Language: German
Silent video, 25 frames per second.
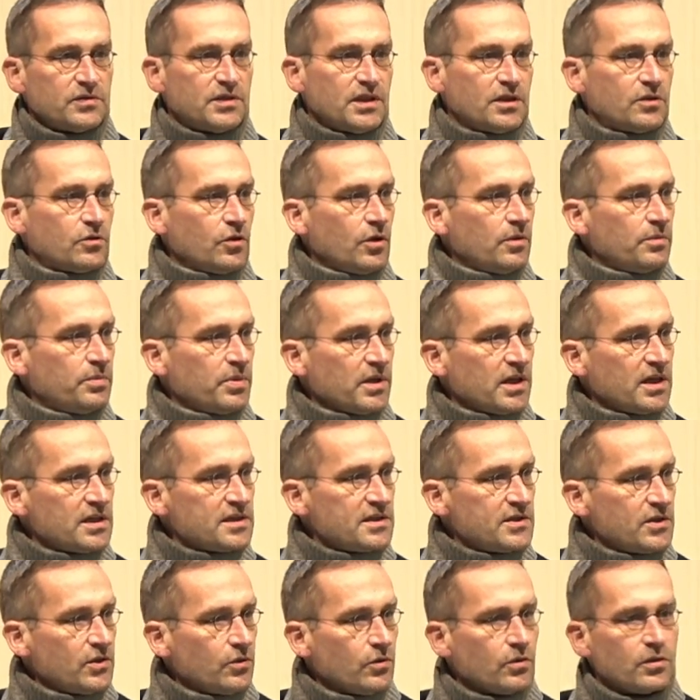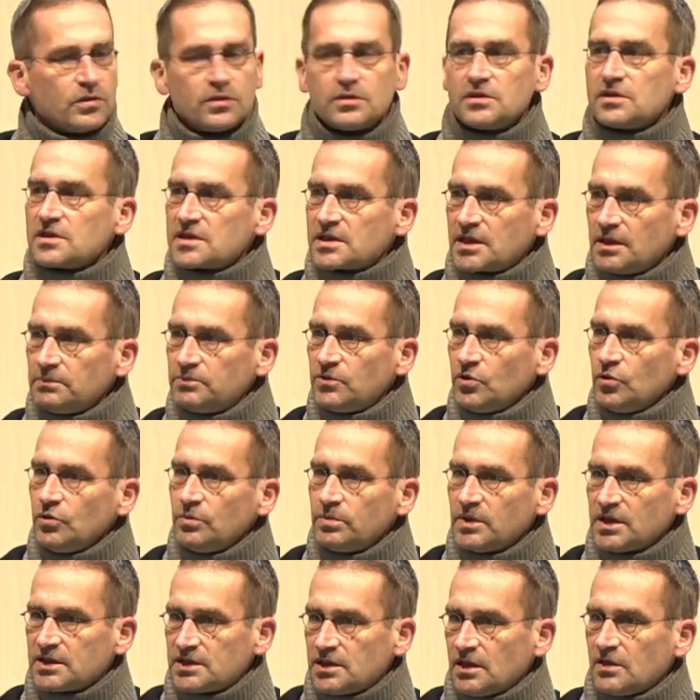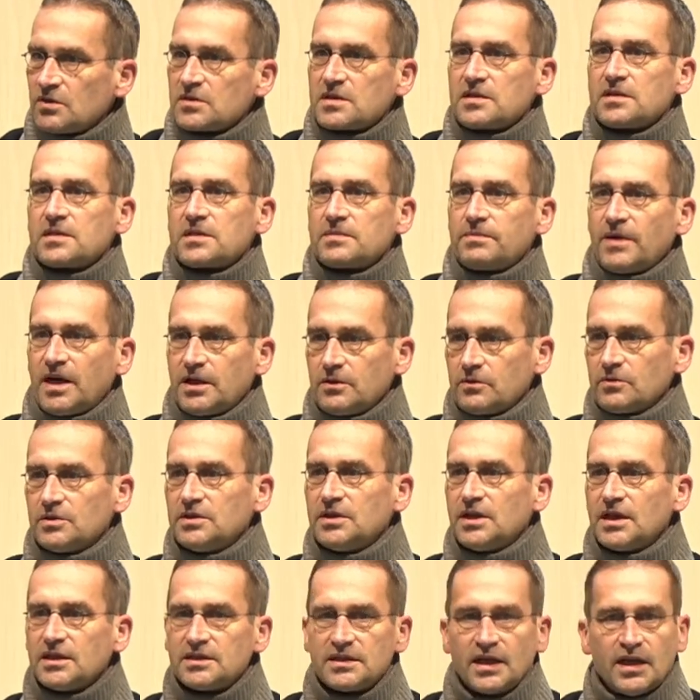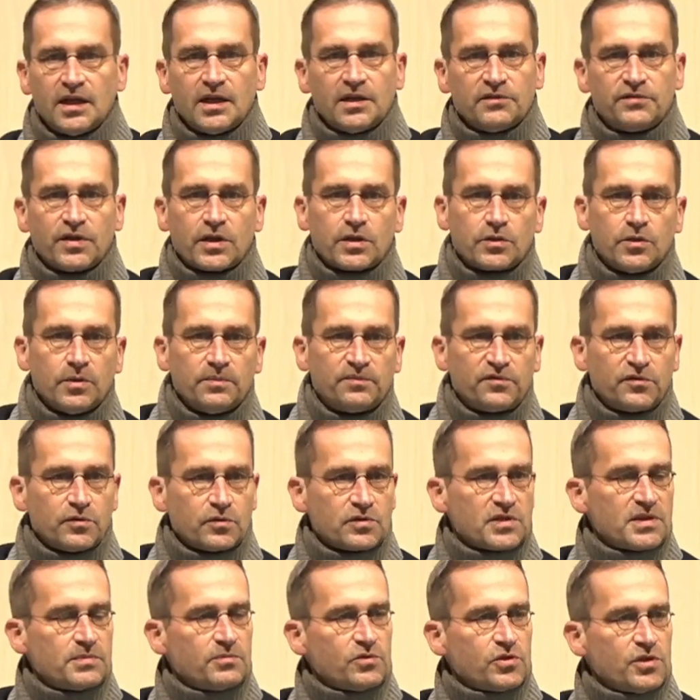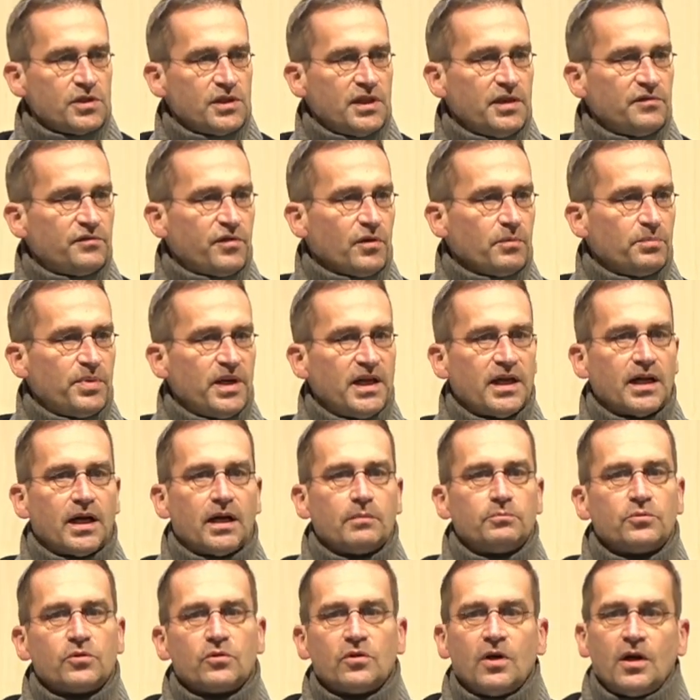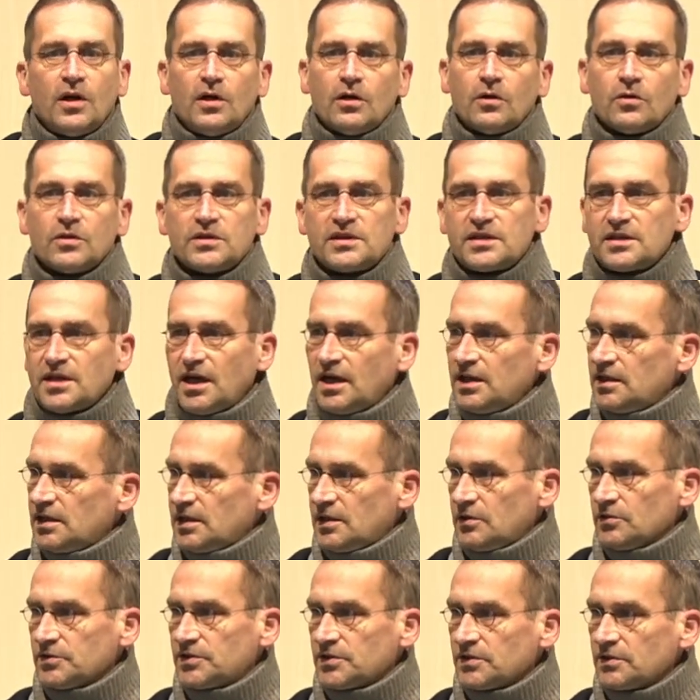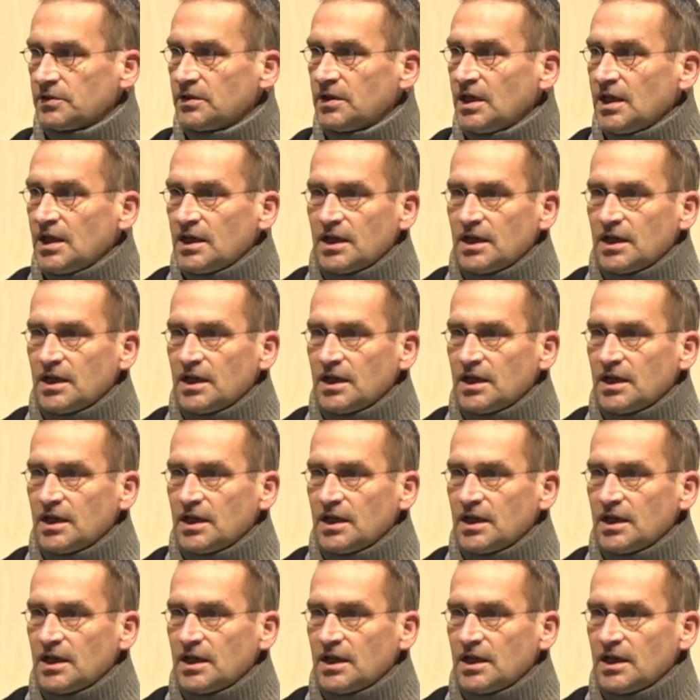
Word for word: die Kooperation und es gibt über 1200 Verknüpfungen zwischen DVB-Abo und Teilauto.